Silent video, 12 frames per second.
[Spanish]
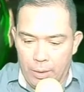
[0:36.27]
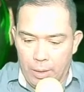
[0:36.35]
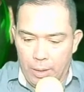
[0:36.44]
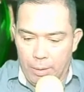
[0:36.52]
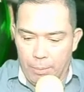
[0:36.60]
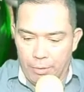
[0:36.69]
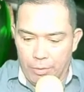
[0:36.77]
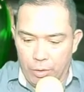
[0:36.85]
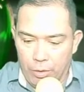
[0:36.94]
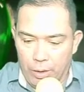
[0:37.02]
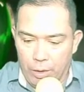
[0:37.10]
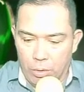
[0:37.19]
En la
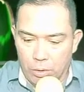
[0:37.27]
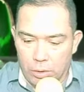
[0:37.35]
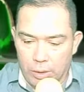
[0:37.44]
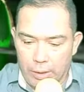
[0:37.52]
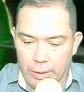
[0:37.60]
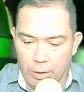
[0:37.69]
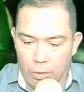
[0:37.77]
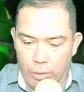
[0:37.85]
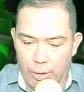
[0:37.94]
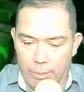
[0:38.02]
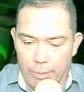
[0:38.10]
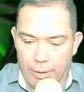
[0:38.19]
emisión del 11 de
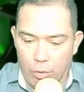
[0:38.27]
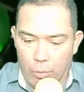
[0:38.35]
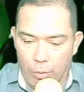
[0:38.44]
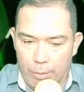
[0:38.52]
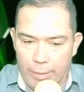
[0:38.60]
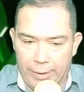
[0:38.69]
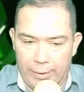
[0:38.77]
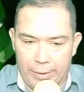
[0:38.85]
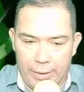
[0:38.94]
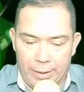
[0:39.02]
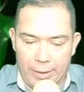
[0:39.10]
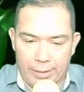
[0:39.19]
noviembre de
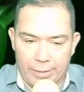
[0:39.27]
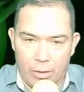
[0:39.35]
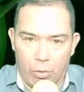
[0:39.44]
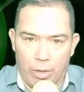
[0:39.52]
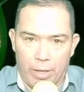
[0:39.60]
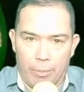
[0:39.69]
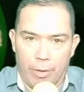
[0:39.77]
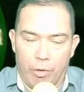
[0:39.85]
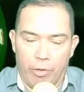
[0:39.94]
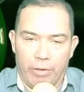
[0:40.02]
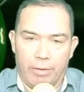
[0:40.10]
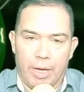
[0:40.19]
2020 le saluda el
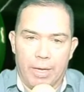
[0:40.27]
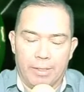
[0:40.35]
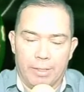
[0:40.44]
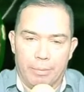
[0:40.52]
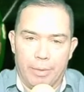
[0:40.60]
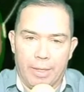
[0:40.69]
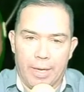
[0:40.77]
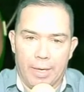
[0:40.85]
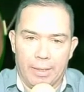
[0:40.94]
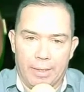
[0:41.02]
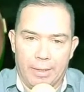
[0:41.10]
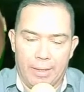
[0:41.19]
periodista Alex
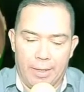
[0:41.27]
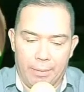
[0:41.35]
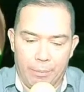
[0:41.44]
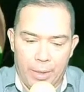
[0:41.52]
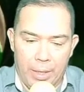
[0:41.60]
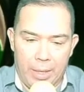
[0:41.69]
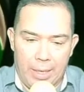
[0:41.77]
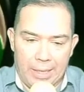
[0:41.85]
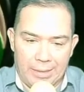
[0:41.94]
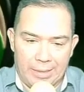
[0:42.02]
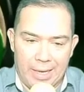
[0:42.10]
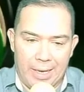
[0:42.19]
Espinal desde
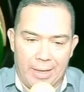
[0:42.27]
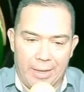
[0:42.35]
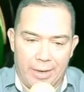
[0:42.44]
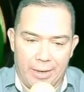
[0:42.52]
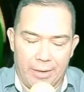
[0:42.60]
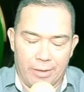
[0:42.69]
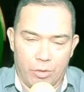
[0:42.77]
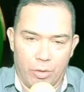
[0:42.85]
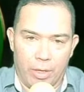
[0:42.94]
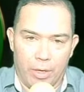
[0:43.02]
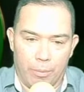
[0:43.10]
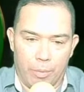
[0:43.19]
la sala de
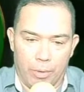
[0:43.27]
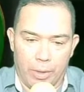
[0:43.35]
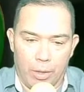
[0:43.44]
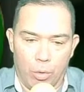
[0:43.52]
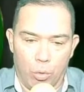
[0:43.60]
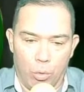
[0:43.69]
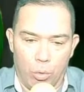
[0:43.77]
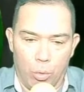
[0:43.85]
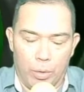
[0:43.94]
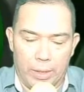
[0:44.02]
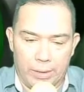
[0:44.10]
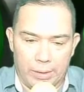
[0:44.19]
redacción de Reportero
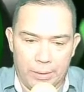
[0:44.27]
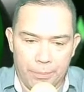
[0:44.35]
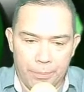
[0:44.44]
Honduras.